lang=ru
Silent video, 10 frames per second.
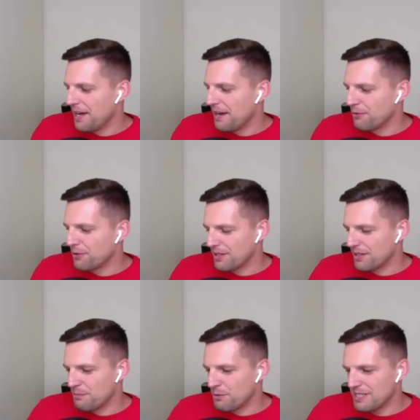Вот
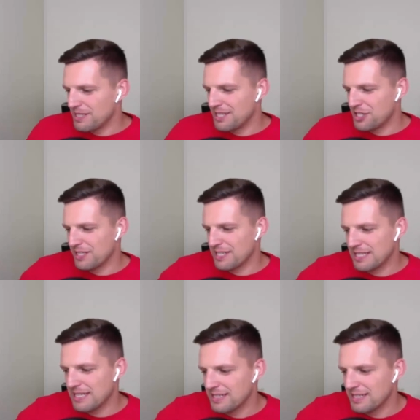а, можете сначала
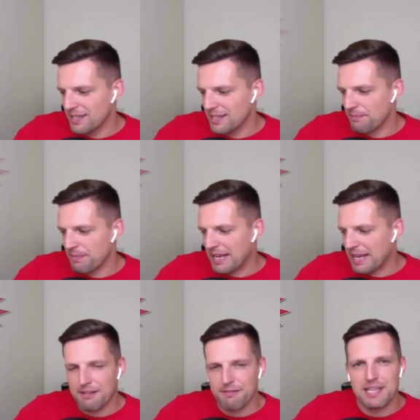сказать, а,
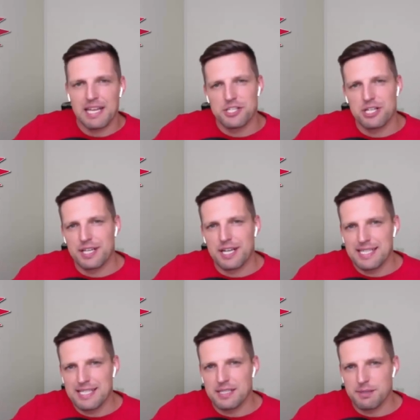как вы начали
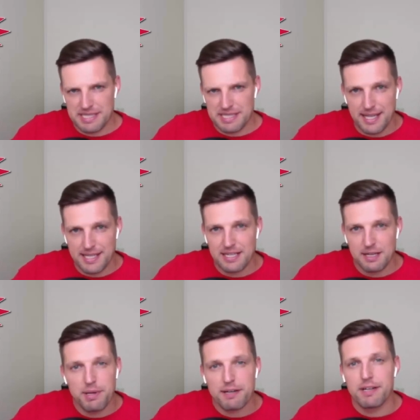находить самостоятельно
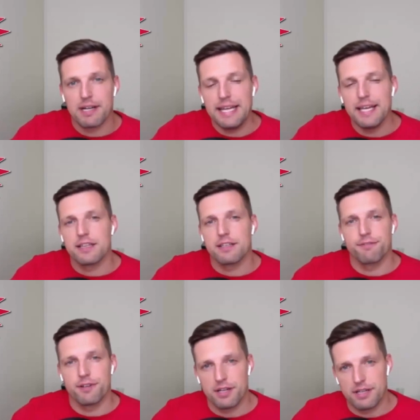первых клиентов
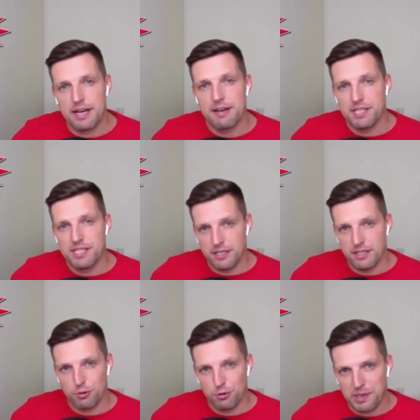а, на
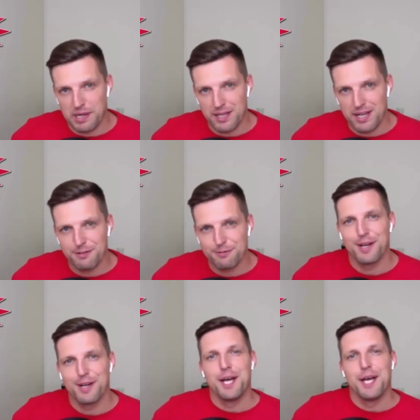ведение YouTube-каналов,
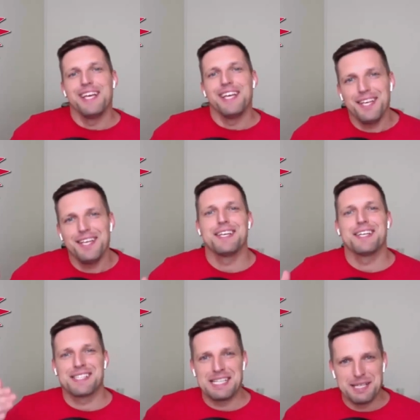и
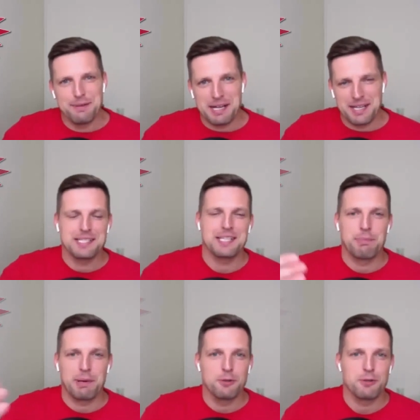затем как раз-таки
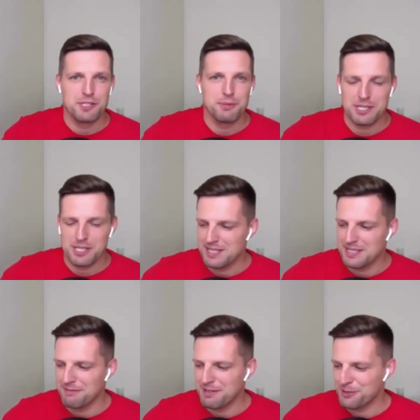продолжите,
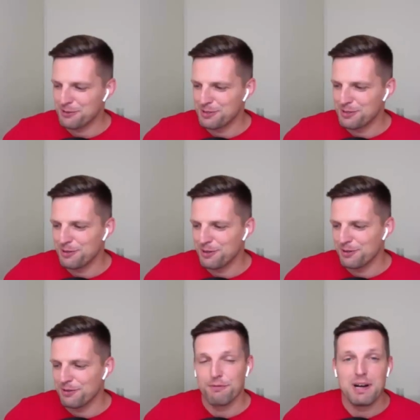пожалуйста, вашу
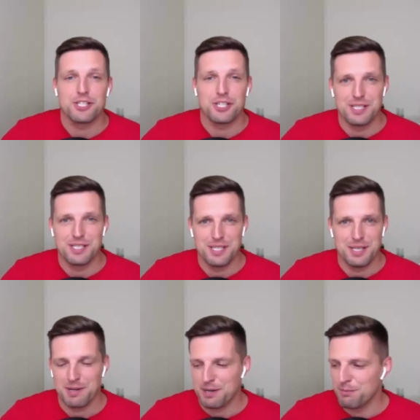историю, ваша
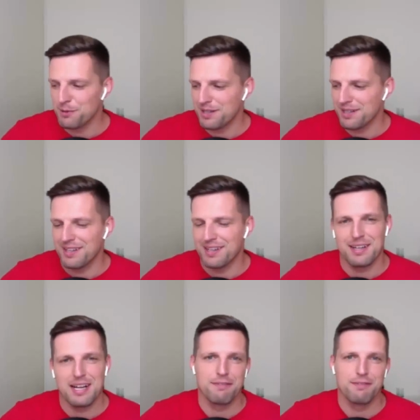система
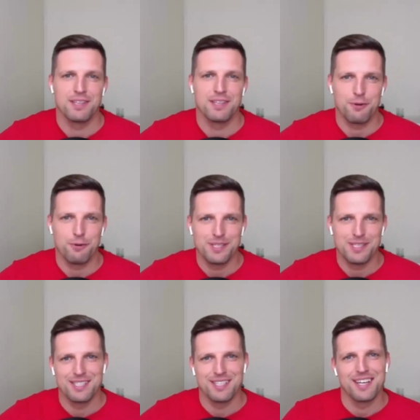работы, как вы
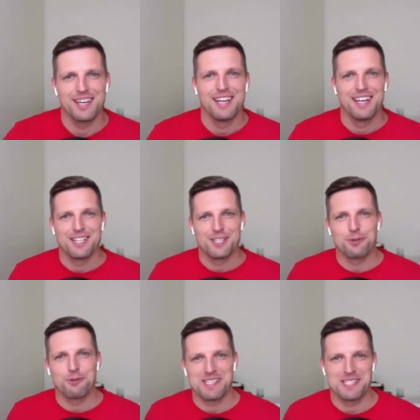находите,
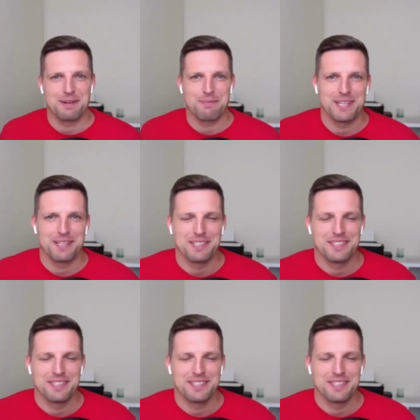что у вас срабатывает.